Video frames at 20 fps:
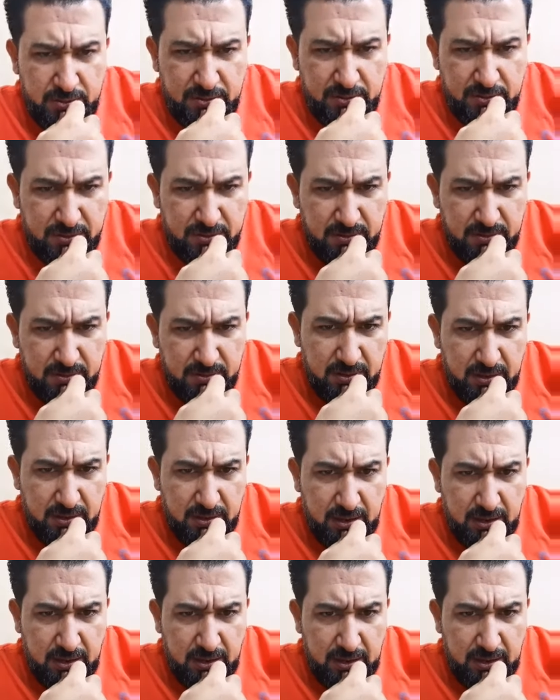شلون
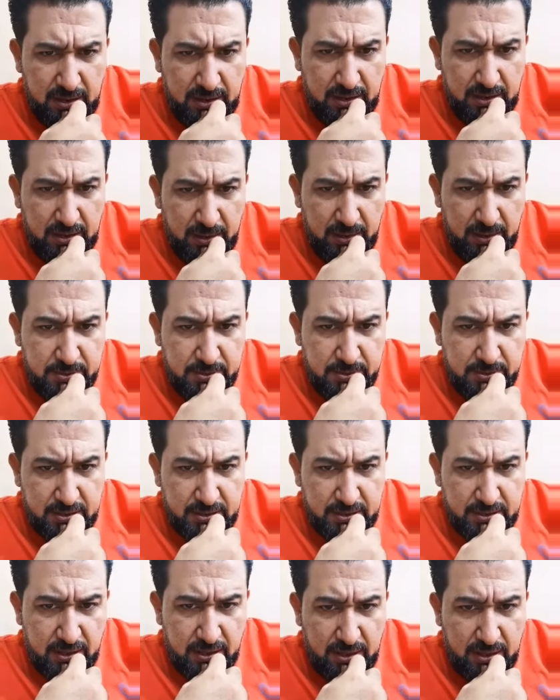اني احب
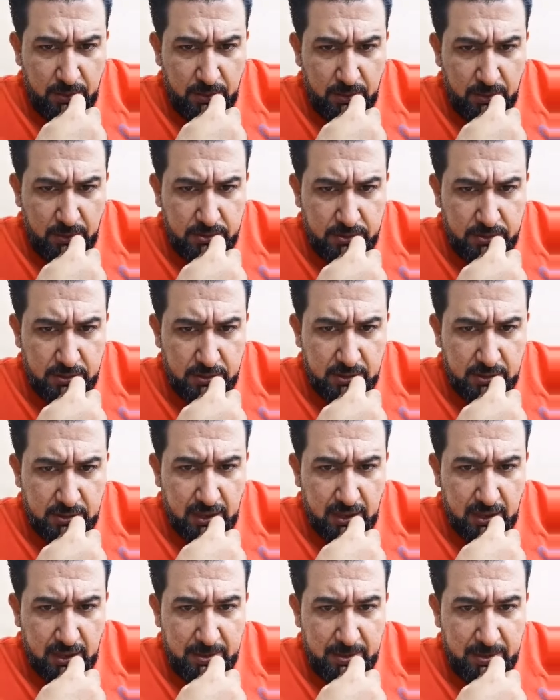شخصيه
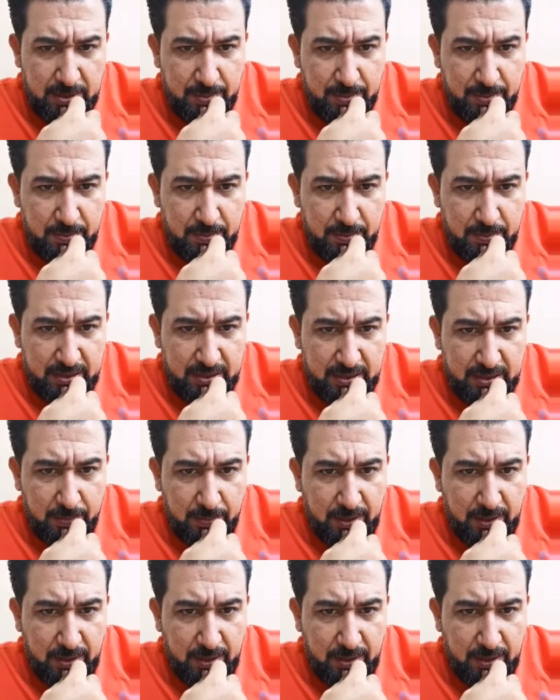اوس كامل ابد ما